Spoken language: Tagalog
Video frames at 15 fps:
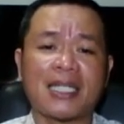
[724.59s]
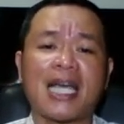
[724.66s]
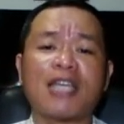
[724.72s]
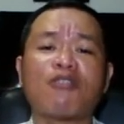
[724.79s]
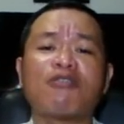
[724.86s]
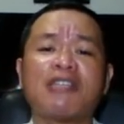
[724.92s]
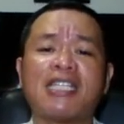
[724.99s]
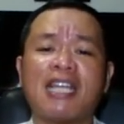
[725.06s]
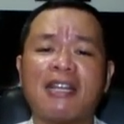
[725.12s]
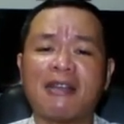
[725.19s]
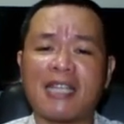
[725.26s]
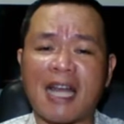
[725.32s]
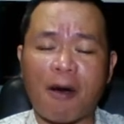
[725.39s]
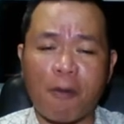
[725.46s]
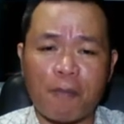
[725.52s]
Gayon
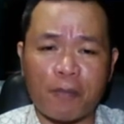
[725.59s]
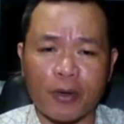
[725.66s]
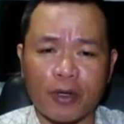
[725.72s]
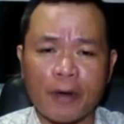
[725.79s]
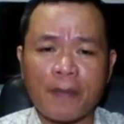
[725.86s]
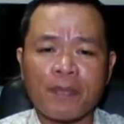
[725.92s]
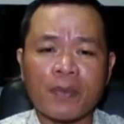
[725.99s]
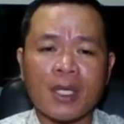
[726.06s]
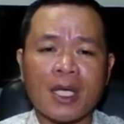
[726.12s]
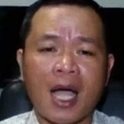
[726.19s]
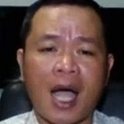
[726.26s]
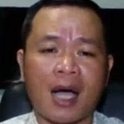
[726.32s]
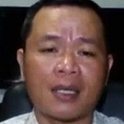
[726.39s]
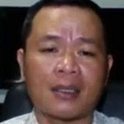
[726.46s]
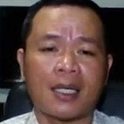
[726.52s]
din daw po
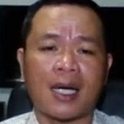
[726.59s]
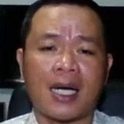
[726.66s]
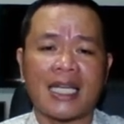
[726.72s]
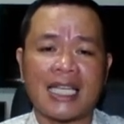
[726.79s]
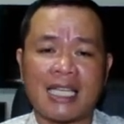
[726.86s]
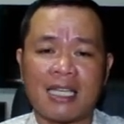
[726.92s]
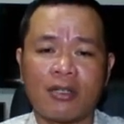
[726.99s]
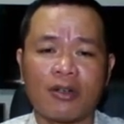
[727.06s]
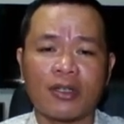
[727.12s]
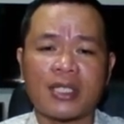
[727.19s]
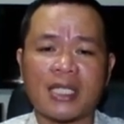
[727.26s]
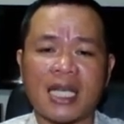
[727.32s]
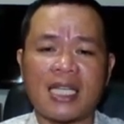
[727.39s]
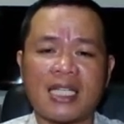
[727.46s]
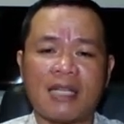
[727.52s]
ang uh,
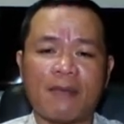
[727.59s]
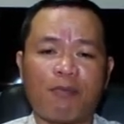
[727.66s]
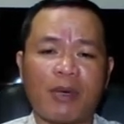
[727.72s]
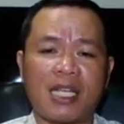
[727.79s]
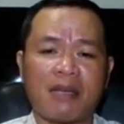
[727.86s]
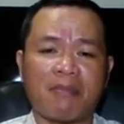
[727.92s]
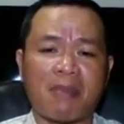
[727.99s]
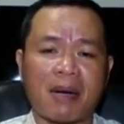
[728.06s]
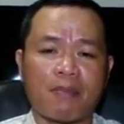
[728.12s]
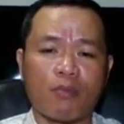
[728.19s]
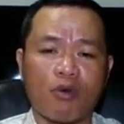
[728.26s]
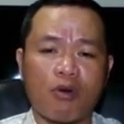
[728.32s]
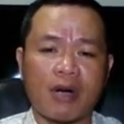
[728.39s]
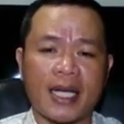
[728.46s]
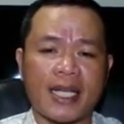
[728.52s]
igos ay hindi pwedeng
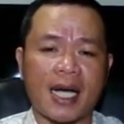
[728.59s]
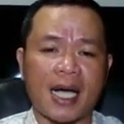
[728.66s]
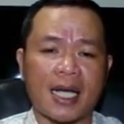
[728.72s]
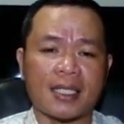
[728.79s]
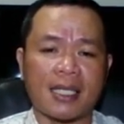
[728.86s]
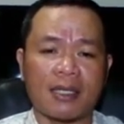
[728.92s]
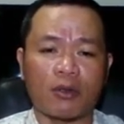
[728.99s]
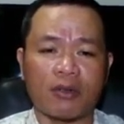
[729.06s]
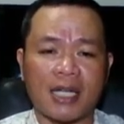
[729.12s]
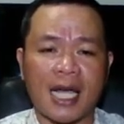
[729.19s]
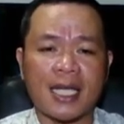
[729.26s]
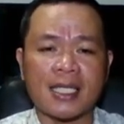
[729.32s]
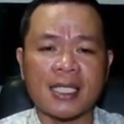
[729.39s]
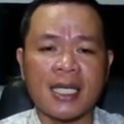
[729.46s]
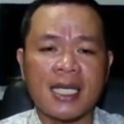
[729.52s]
magbunga ng
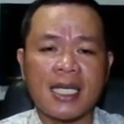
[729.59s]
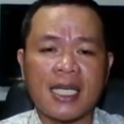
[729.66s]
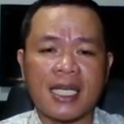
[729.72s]
asitunas,